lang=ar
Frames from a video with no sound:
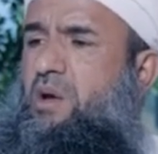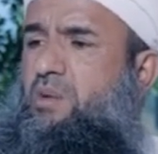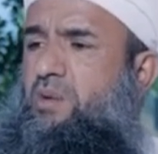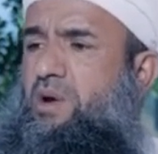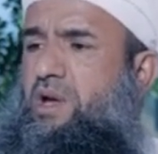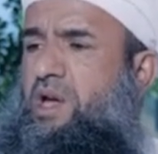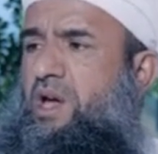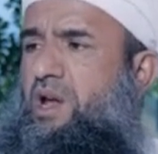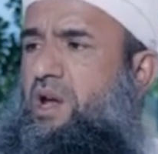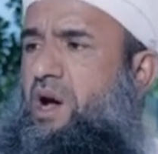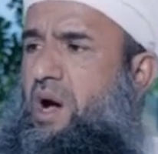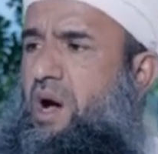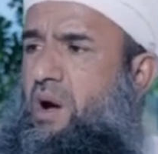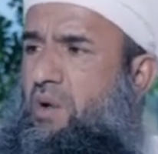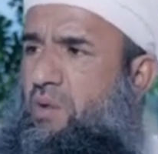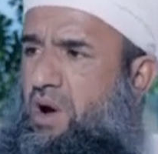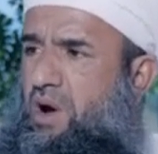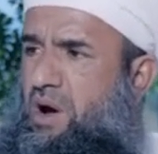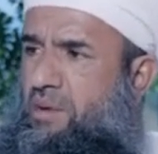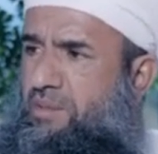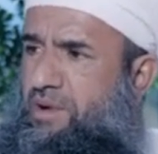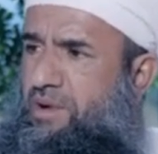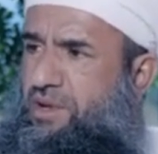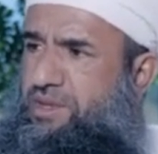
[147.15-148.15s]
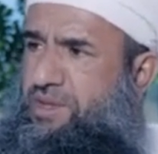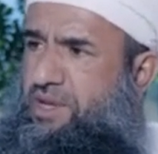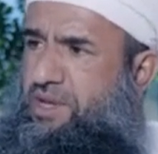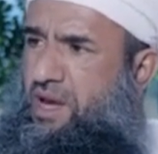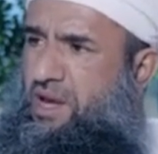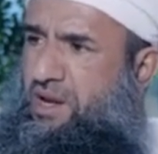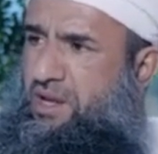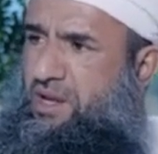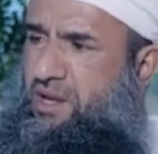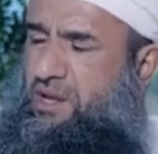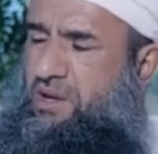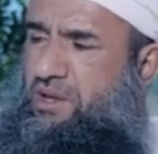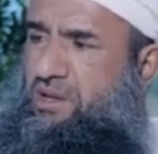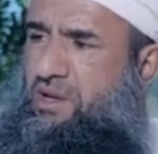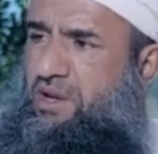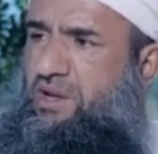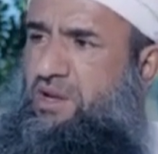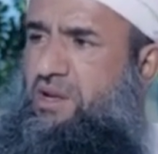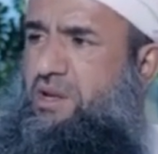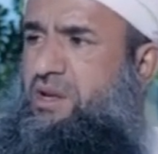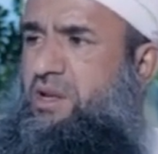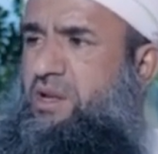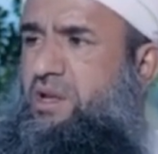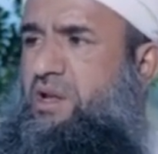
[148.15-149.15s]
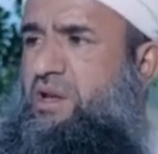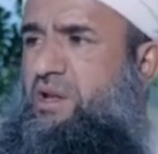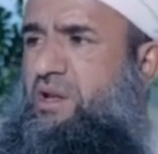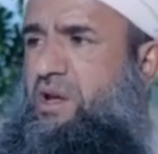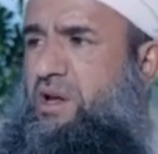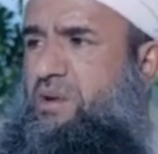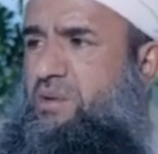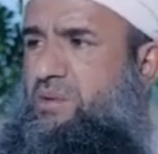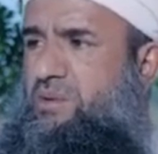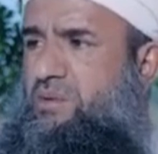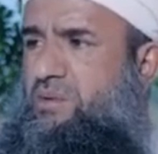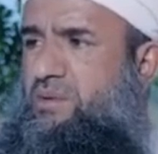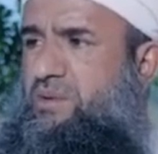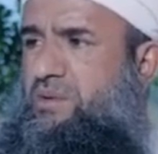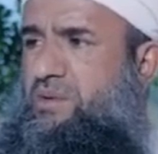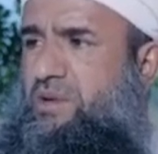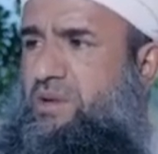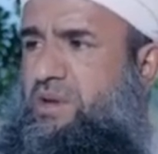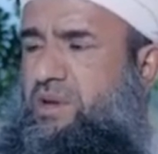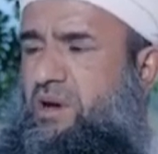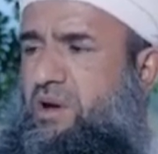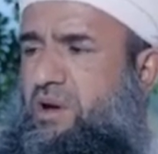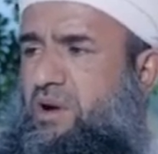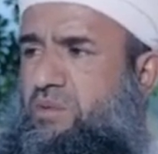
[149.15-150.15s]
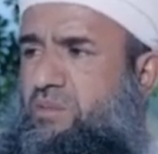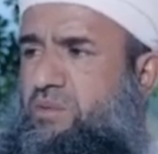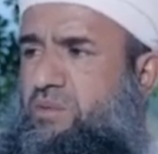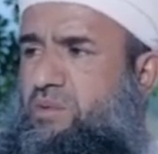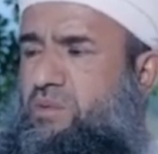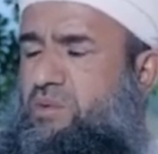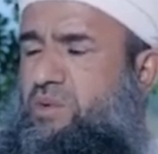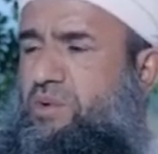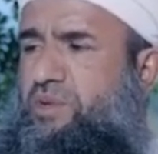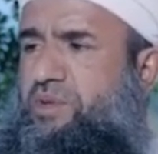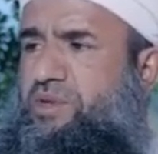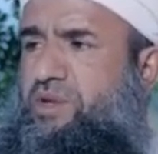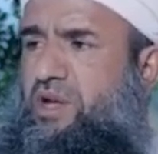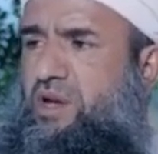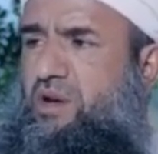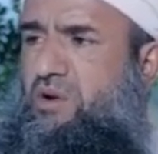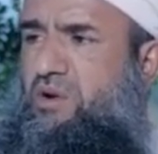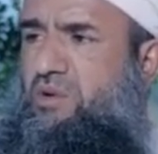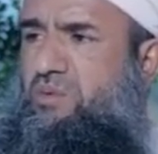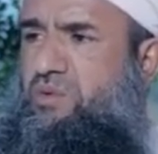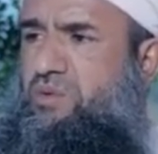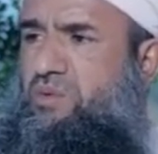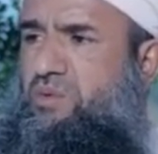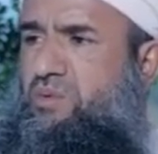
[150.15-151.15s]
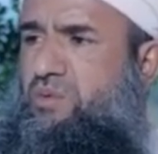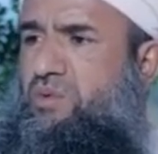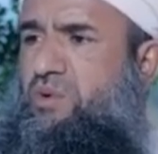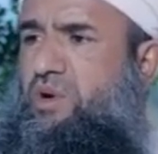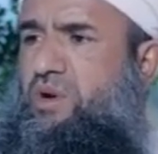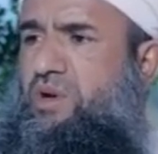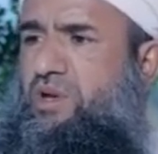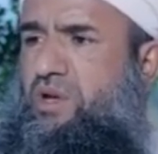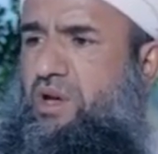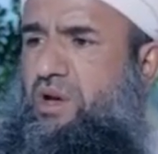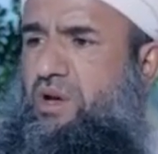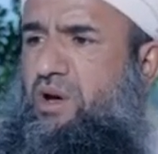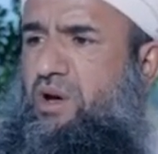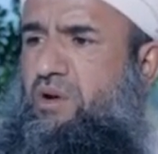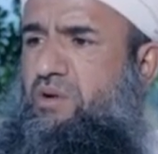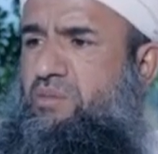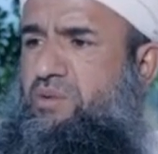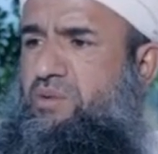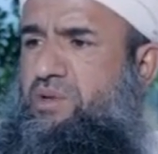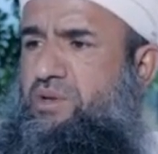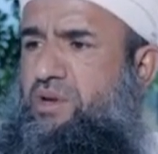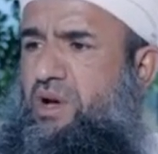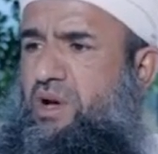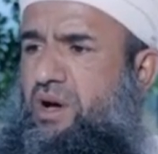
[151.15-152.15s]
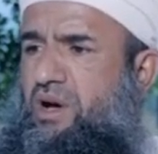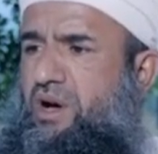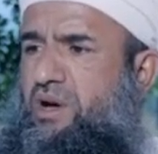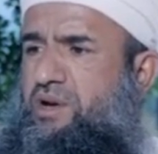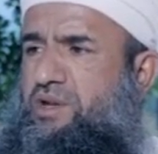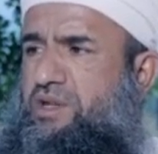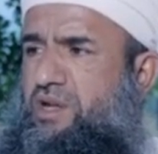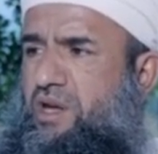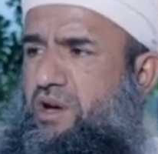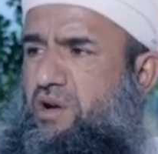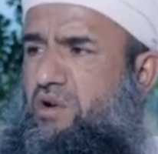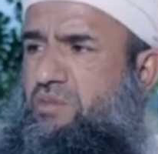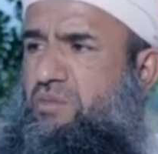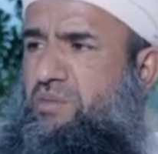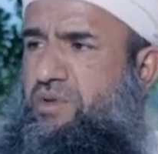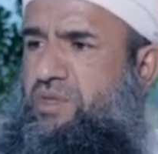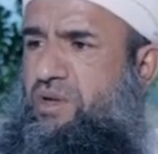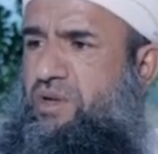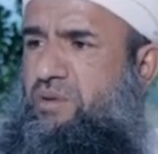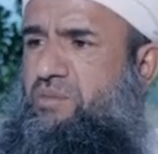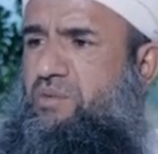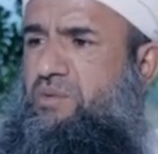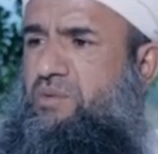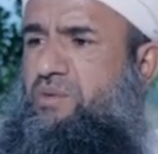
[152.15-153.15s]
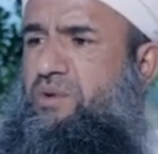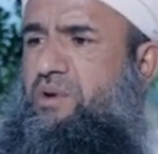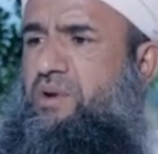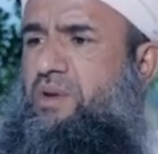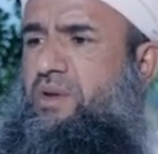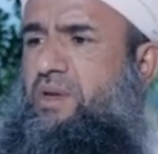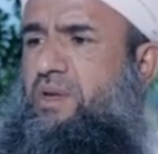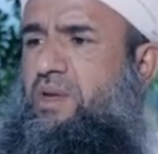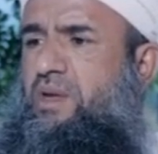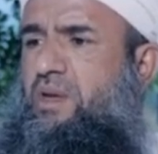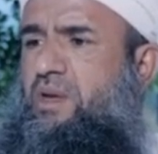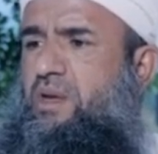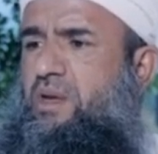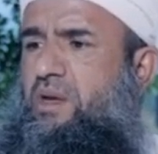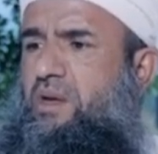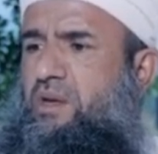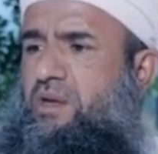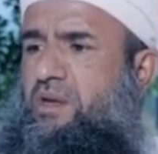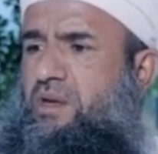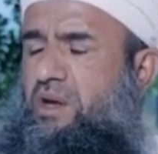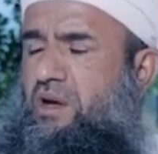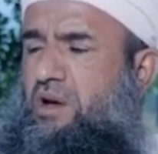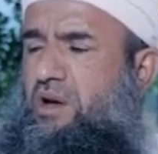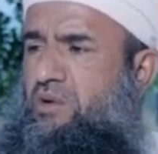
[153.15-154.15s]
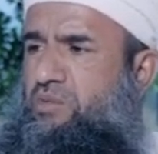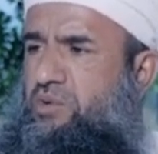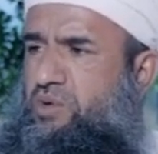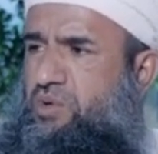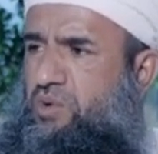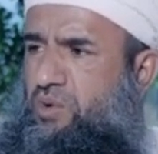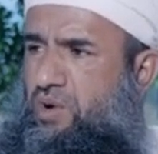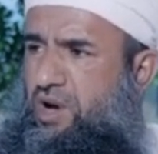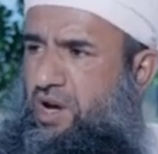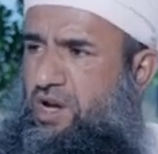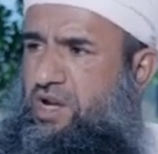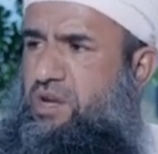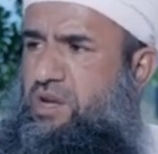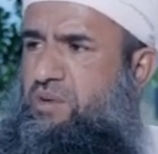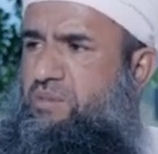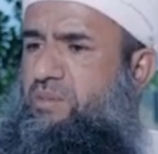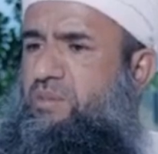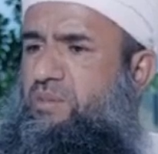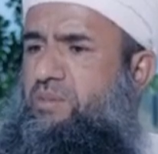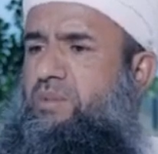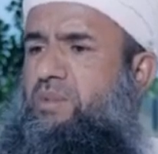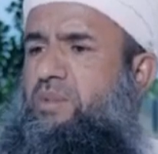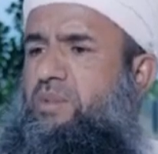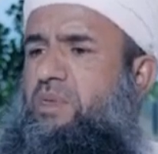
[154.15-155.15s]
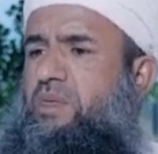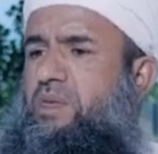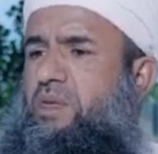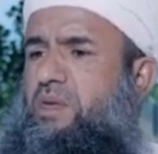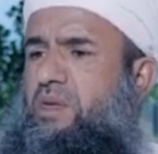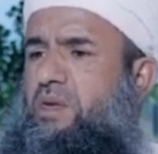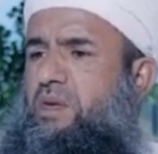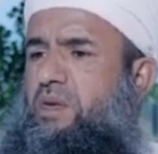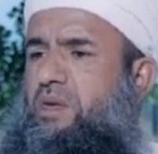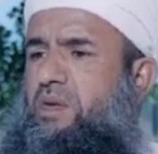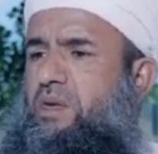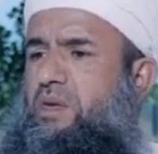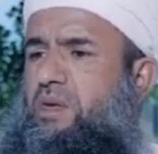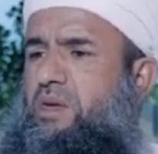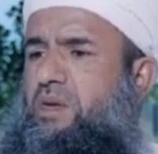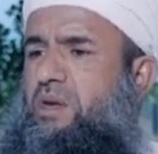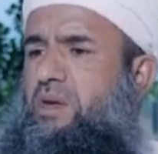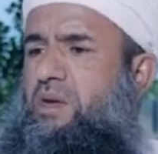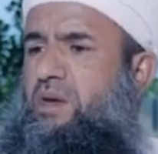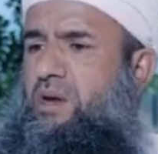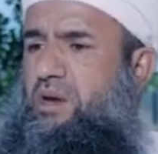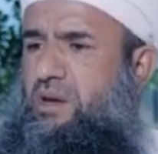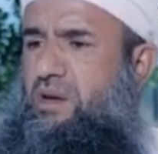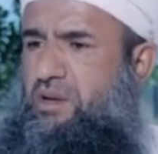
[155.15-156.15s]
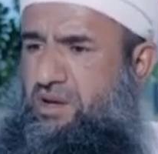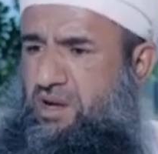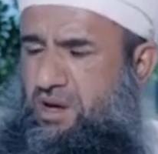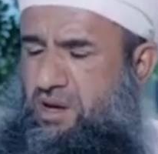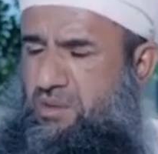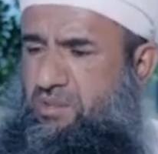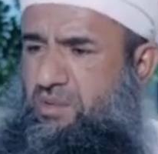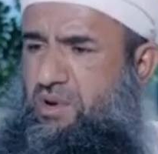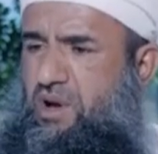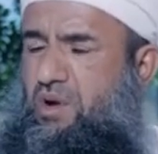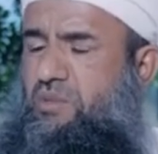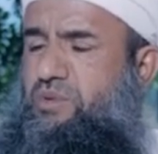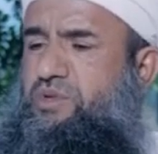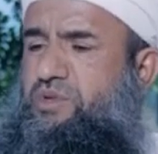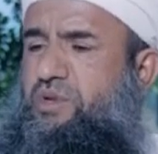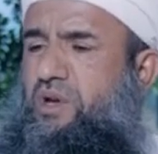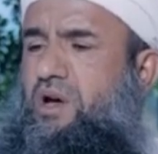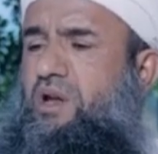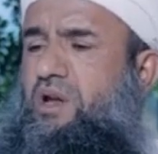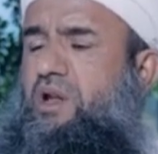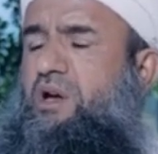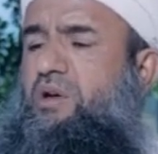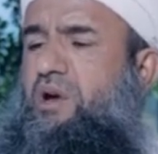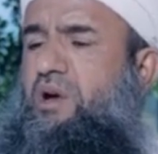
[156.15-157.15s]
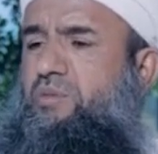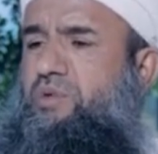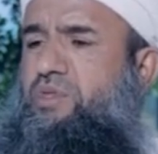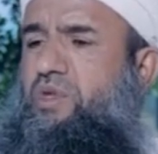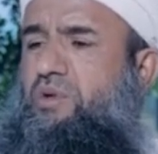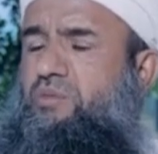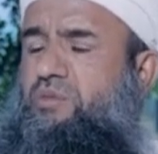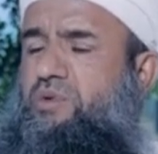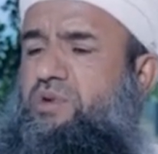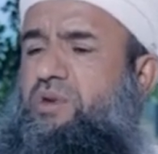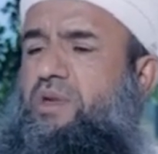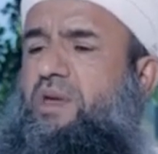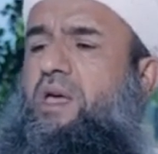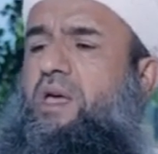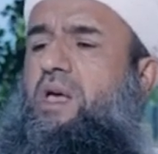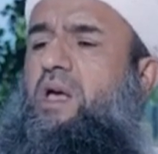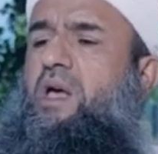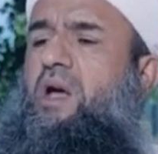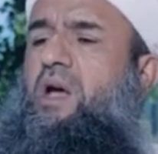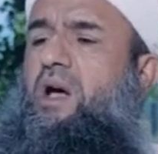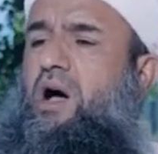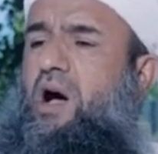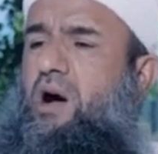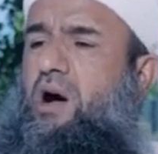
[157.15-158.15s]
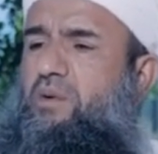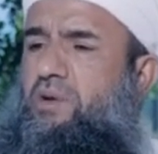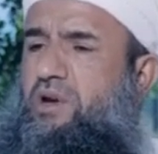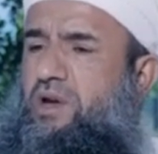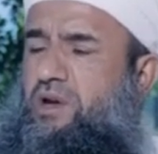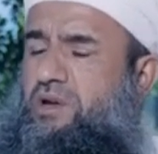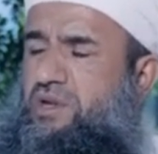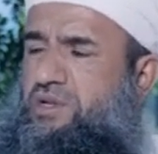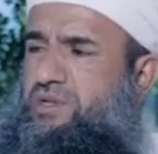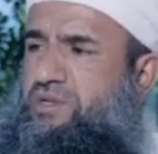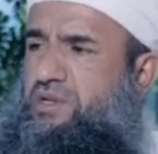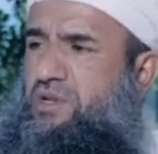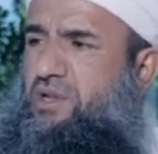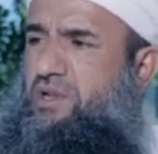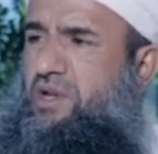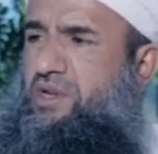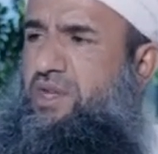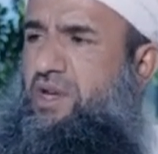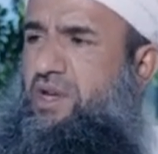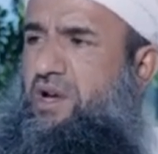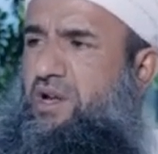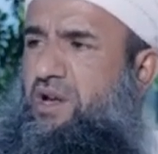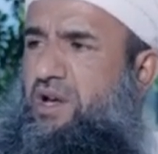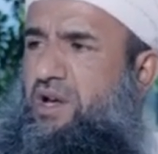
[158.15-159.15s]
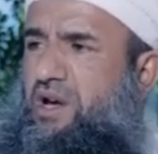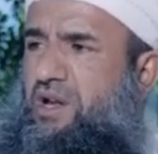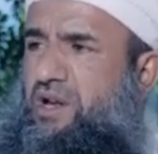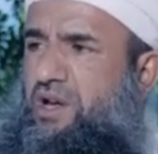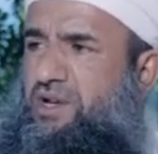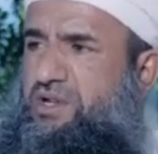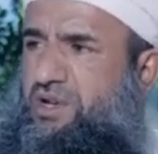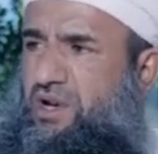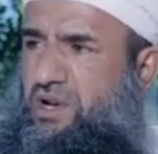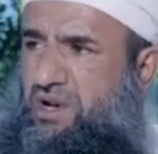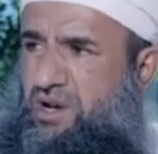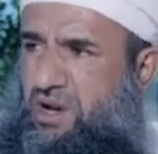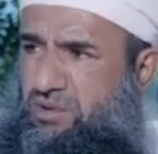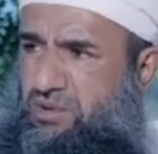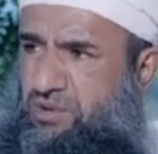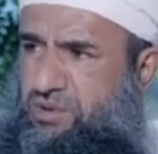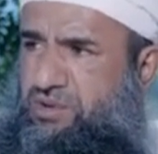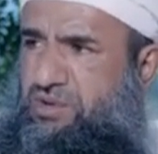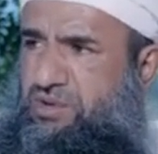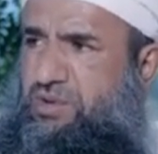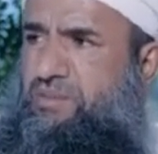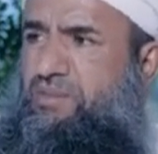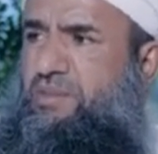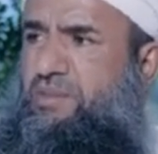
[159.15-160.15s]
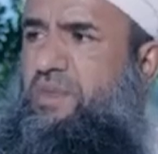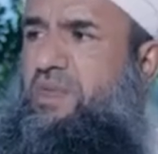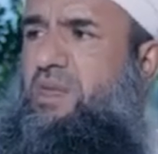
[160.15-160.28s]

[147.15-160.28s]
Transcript: وكالأقوام التي أهلكها الله جل جلاله كقوم لوط كقوم نوح كقوم عاد كقوم ثمود كقوم شعيب قوم صالح آه نعم قوم صالح قوم نعم. ثمود هؤلاء نص الله تعالى على شقاوتهم